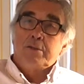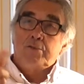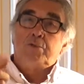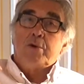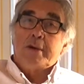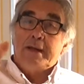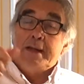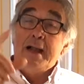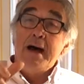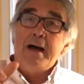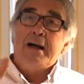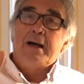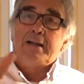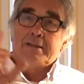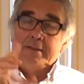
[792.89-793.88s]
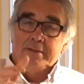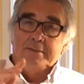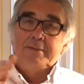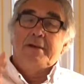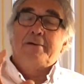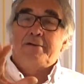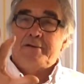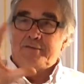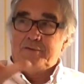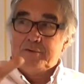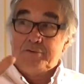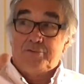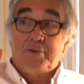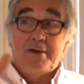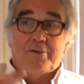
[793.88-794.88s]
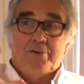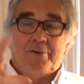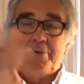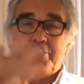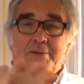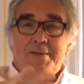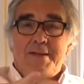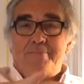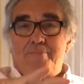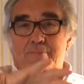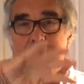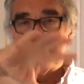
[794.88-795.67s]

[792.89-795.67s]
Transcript: Donc, et là, là on, est